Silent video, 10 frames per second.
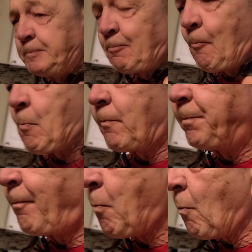Кудри.
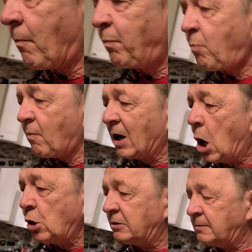
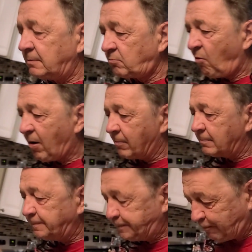Вообще
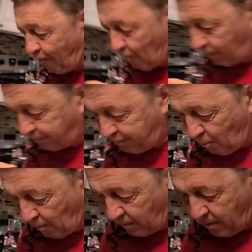американцы есть такие,
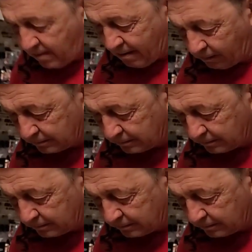что